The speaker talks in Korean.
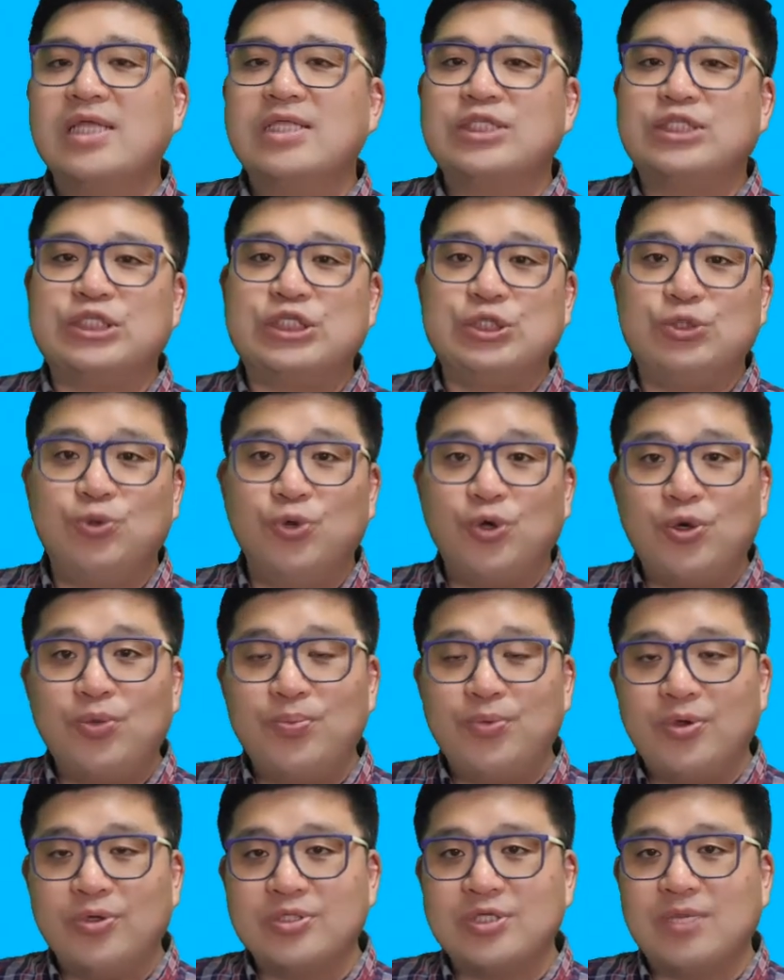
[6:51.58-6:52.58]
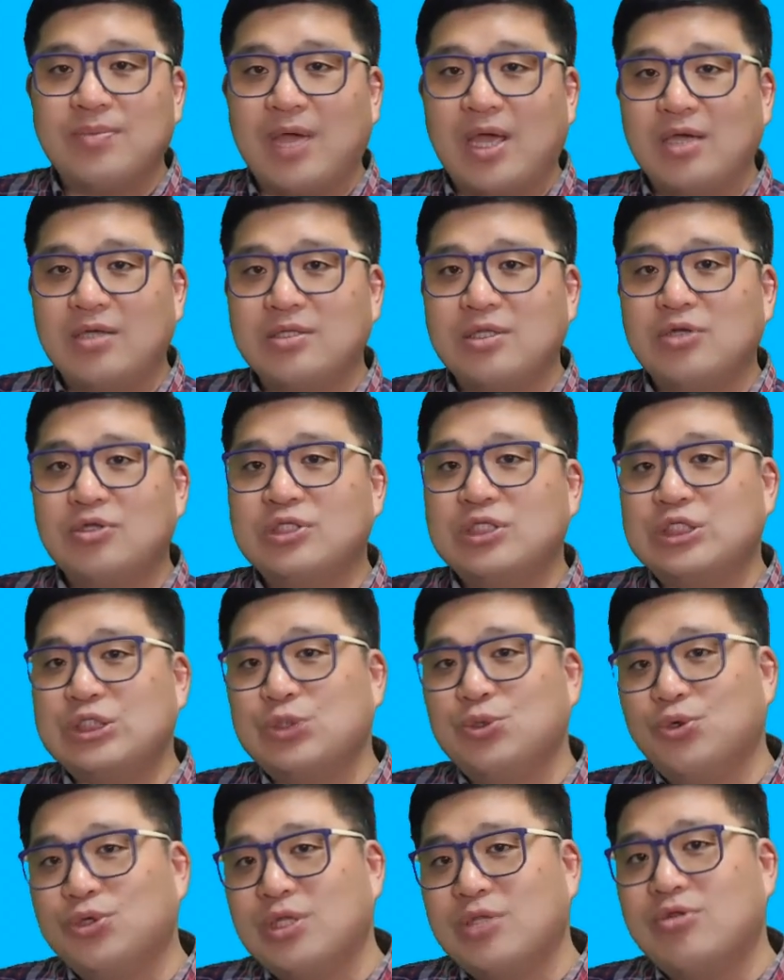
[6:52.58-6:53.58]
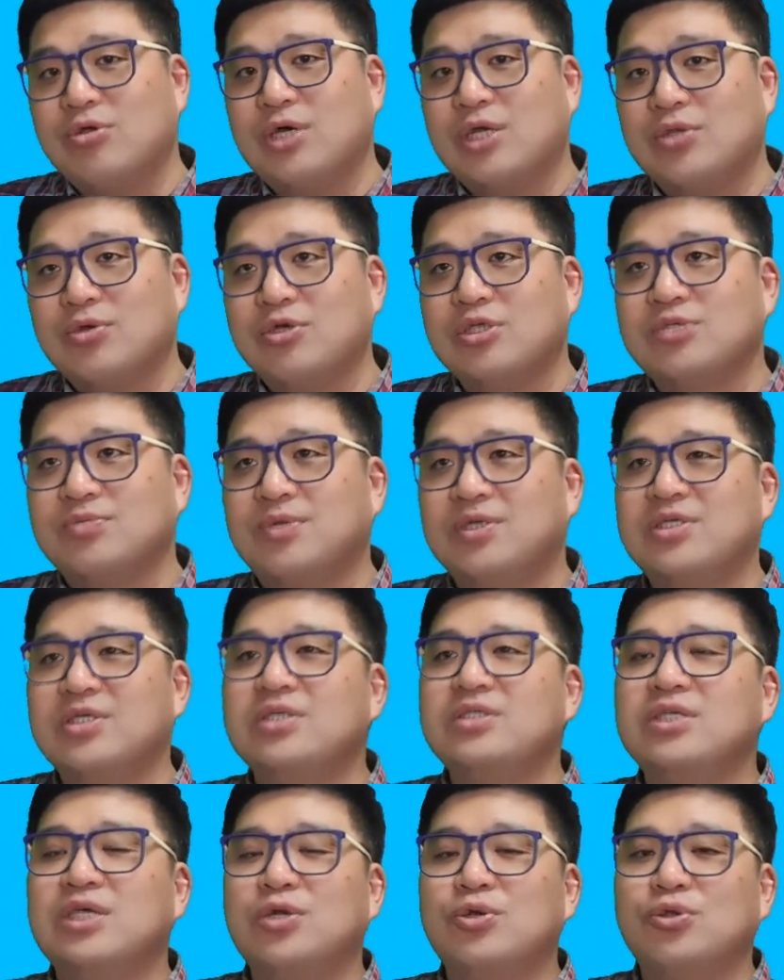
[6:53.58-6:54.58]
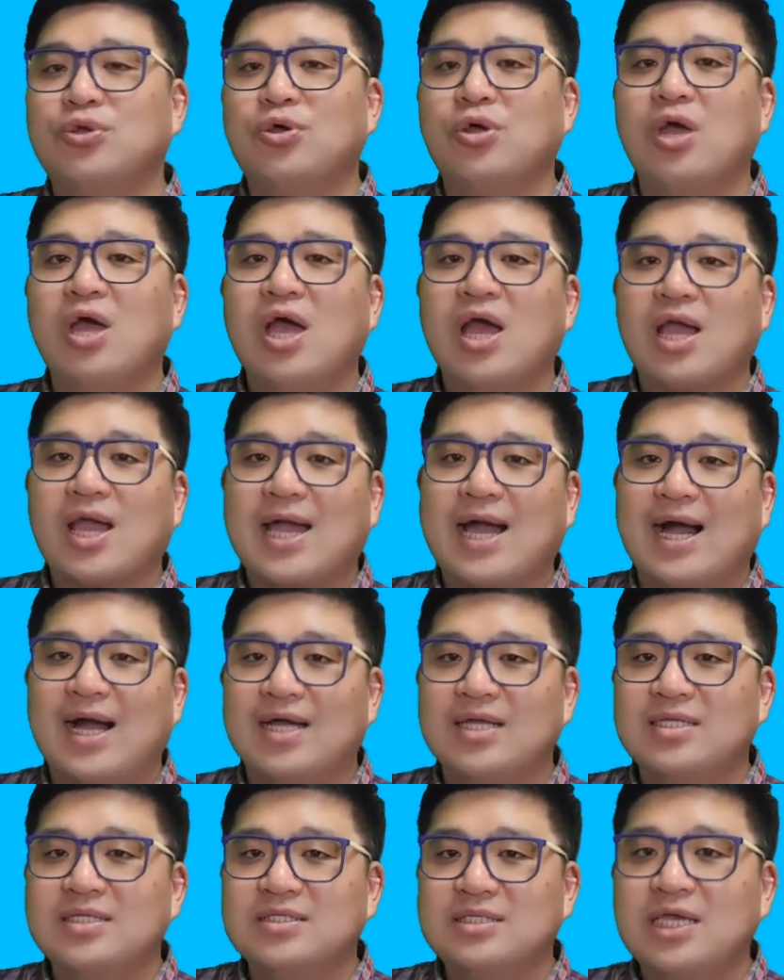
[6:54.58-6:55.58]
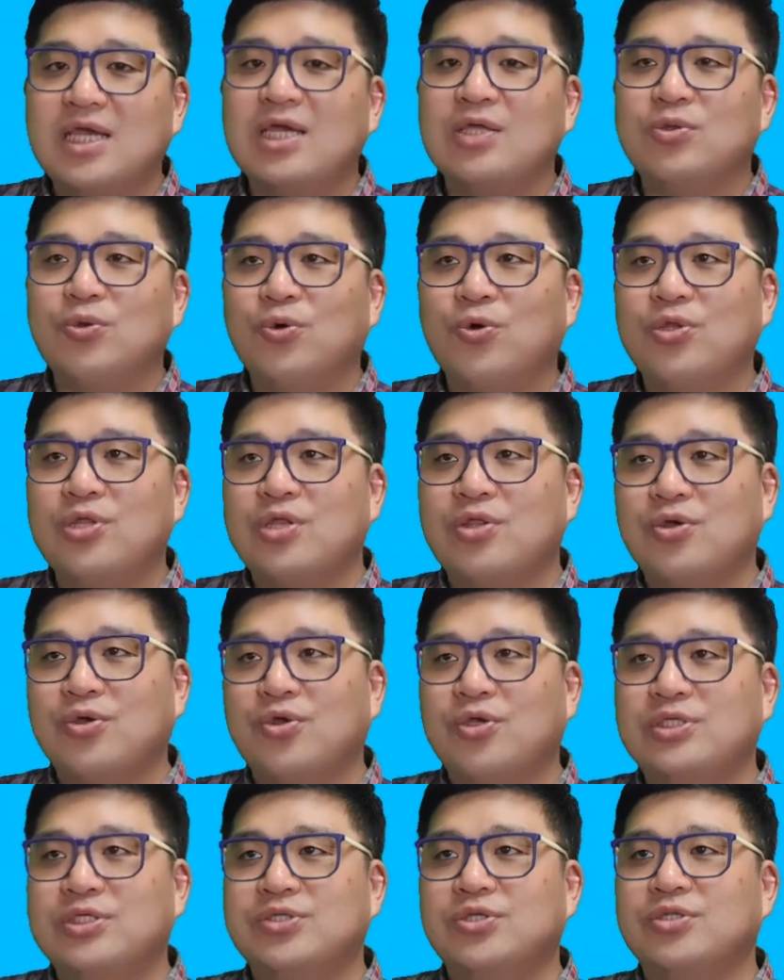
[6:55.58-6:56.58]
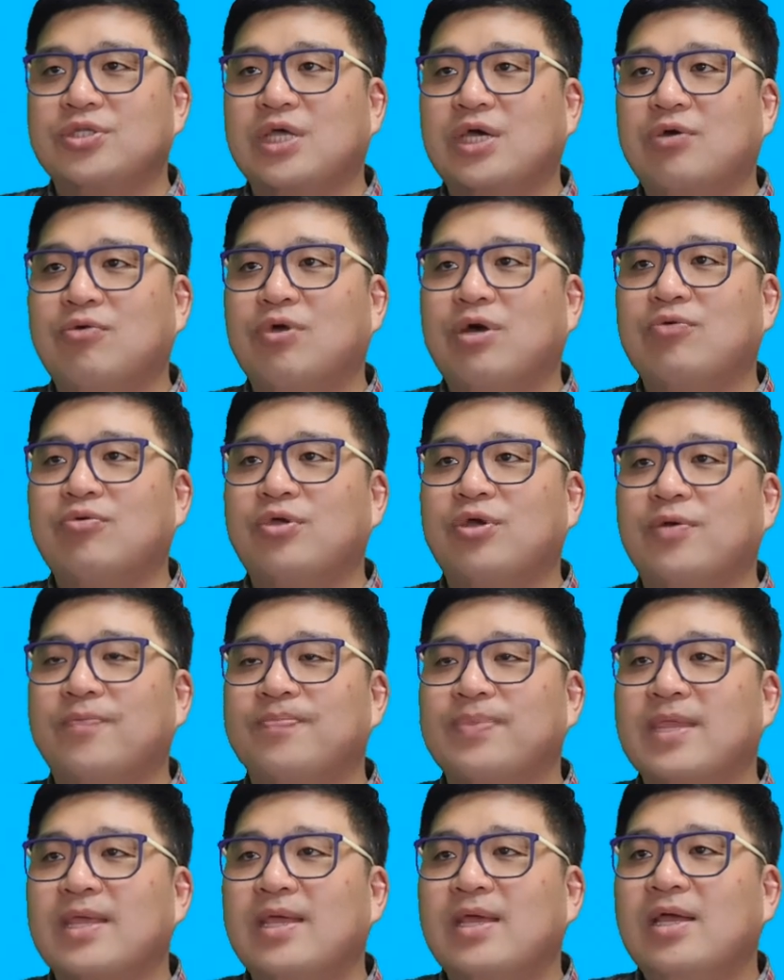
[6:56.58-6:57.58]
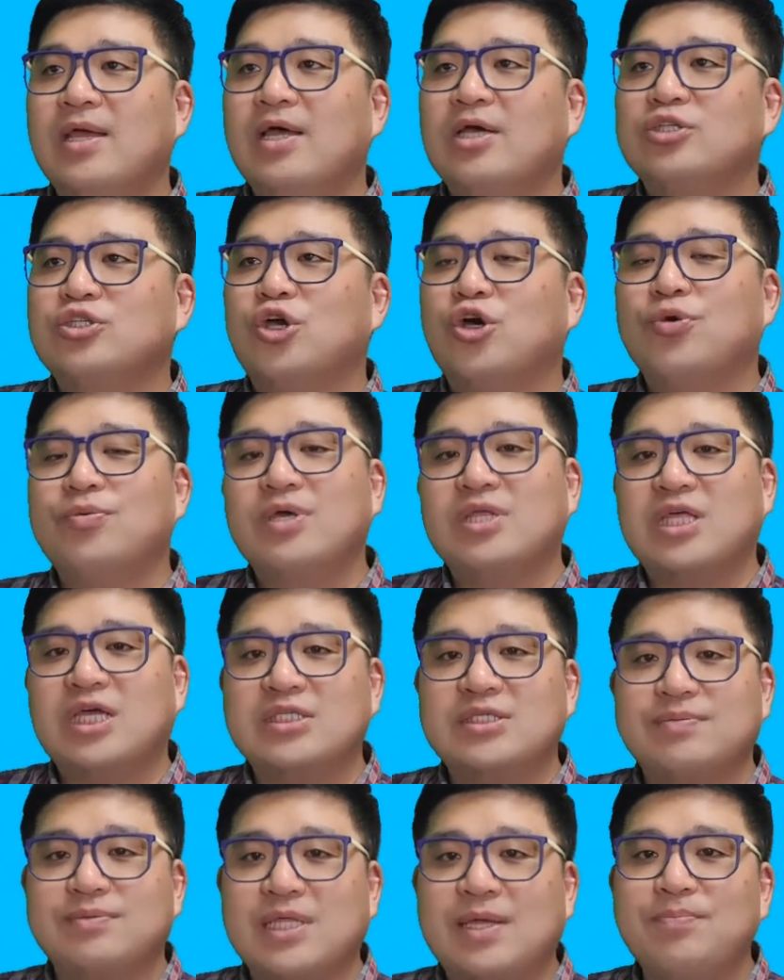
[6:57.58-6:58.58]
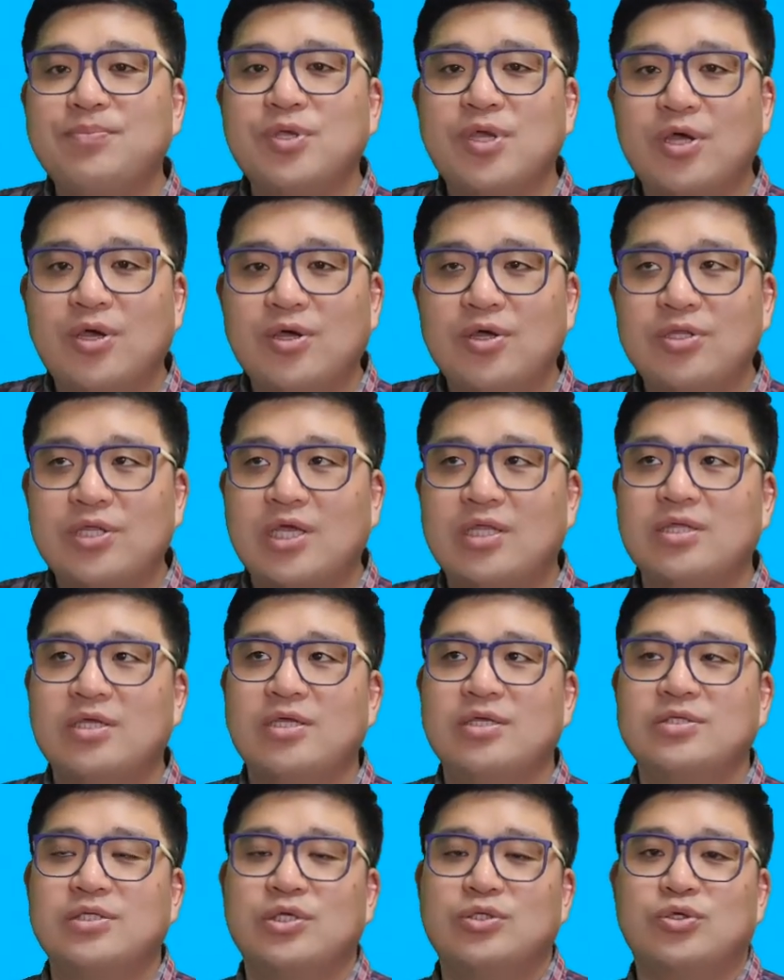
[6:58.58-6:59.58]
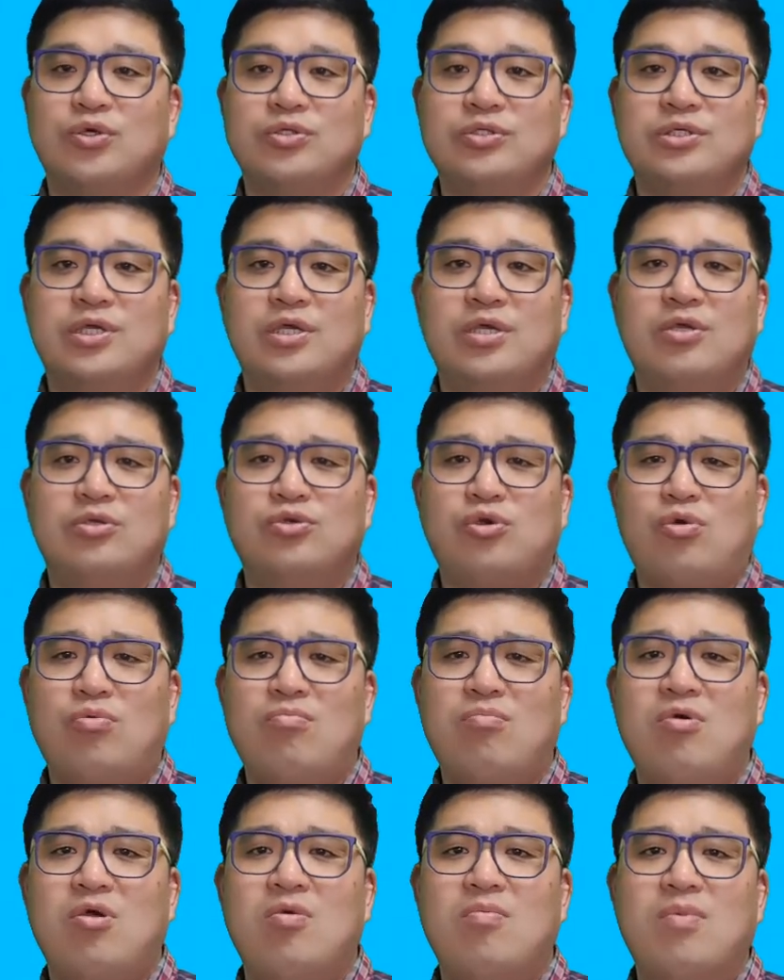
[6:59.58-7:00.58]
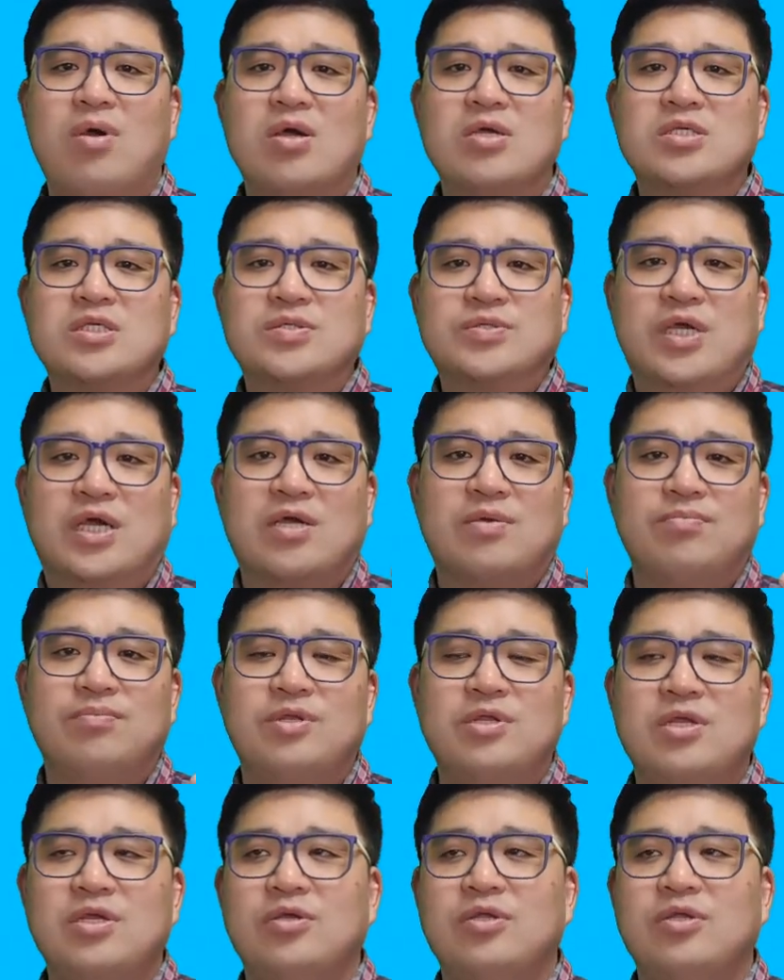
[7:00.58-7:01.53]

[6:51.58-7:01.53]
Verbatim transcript: 지원병제 말 그대로 지원해서 가는 거지만 실제로는 강제 동원의 성격이 짙었다고 하고요. 1943년에는 이제 전쟁이 조금 막 이제 약간 밀리고